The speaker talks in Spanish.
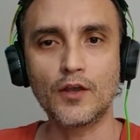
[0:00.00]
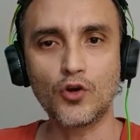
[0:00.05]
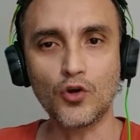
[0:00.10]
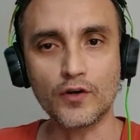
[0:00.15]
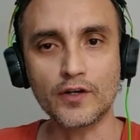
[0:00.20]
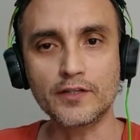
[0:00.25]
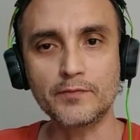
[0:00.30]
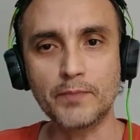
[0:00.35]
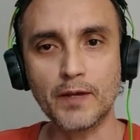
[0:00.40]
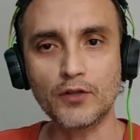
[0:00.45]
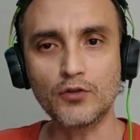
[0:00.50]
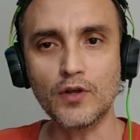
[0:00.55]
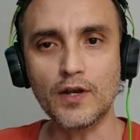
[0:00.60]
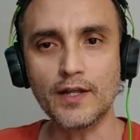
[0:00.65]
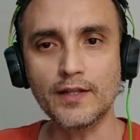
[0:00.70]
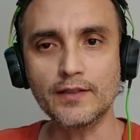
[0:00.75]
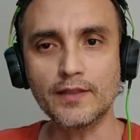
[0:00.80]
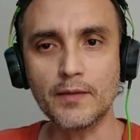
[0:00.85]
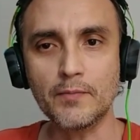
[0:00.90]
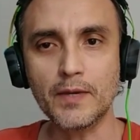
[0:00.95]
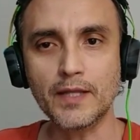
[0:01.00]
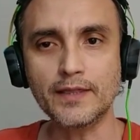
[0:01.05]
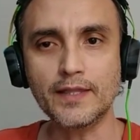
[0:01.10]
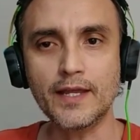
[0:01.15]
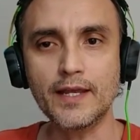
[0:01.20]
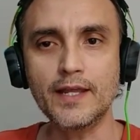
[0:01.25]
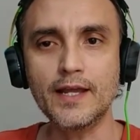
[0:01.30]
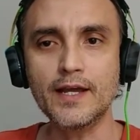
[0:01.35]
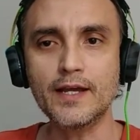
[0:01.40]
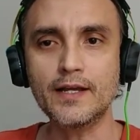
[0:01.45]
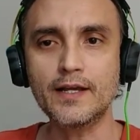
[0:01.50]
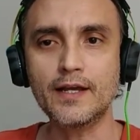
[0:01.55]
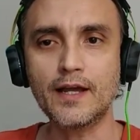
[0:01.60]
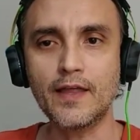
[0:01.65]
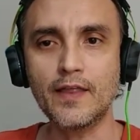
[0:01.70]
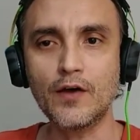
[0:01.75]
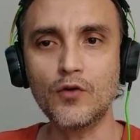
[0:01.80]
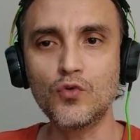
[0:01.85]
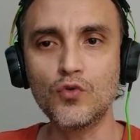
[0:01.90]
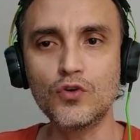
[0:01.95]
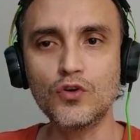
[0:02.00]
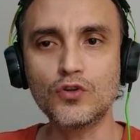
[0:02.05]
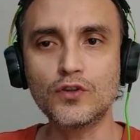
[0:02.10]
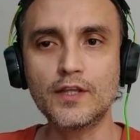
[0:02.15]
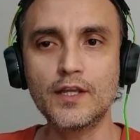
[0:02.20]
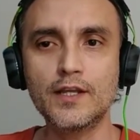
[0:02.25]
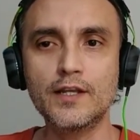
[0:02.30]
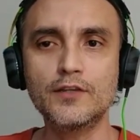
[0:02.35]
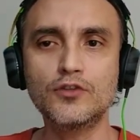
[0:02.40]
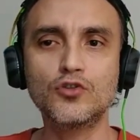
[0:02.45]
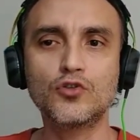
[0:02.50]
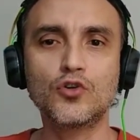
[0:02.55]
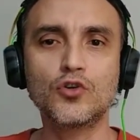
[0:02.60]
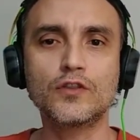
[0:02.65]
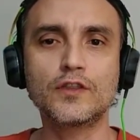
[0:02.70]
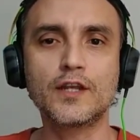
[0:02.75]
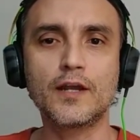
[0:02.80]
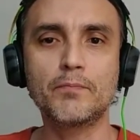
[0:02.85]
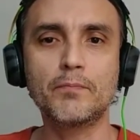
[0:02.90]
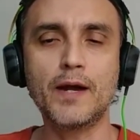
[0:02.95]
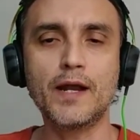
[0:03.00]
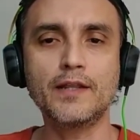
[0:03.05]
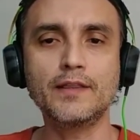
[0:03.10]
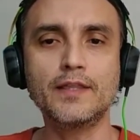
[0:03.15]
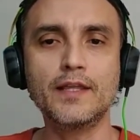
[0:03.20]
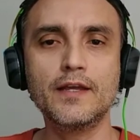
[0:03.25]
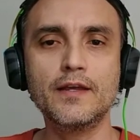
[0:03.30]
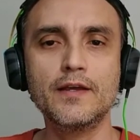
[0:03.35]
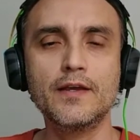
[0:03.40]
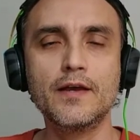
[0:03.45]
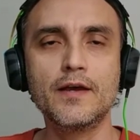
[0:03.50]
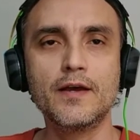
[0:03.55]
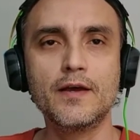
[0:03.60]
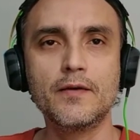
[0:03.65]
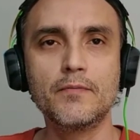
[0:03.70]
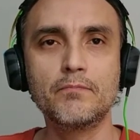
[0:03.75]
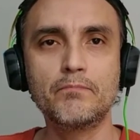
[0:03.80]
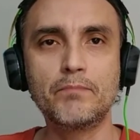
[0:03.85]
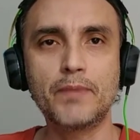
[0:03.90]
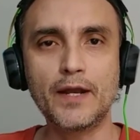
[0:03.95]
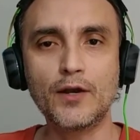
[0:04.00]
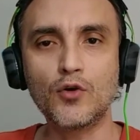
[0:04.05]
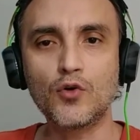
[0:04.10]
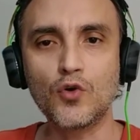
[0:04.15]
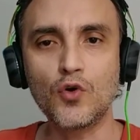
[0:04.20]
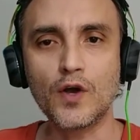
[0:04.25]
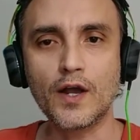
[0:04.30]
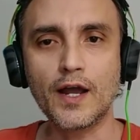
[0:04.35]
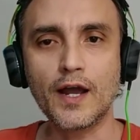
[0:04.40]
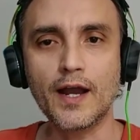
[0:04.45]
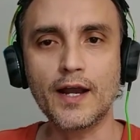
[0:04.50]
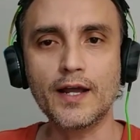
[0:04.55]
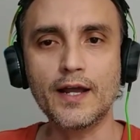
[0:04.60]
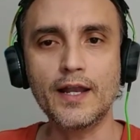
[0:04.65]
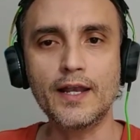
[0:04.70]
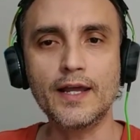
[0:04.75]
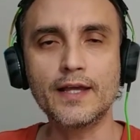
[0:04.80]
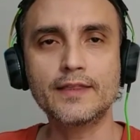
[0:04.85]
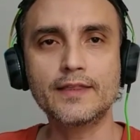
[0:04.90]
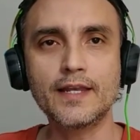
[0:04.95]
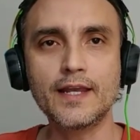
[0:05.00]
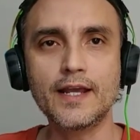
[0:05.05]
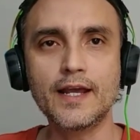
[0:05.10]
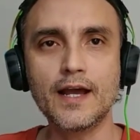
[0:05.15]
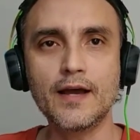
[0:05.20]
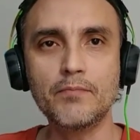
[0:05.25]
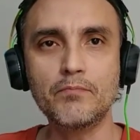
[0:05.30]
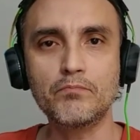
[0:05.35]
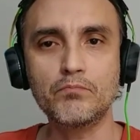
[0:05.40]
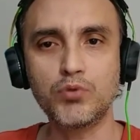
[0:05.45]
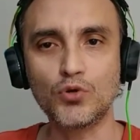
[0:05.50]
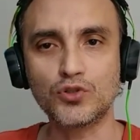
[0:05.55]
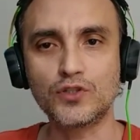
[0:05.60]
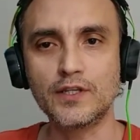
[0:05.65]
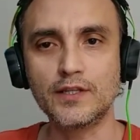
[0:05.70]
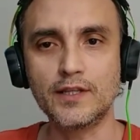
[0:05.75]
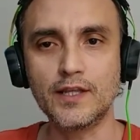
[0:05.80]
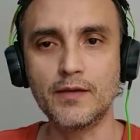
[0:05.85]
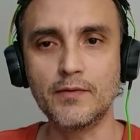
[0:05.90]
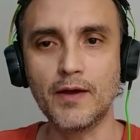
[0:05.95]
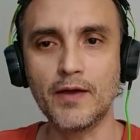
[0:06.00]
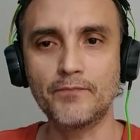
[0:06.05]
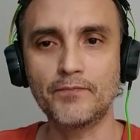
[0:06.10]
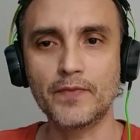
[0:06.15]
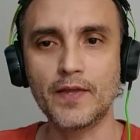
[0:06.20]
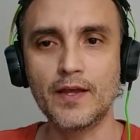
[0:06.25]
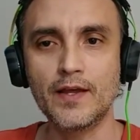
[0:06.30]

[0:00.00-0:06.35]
Con respecto a la antimateria, cada uno tiene su contraparte pero con carga eléctrica positiva.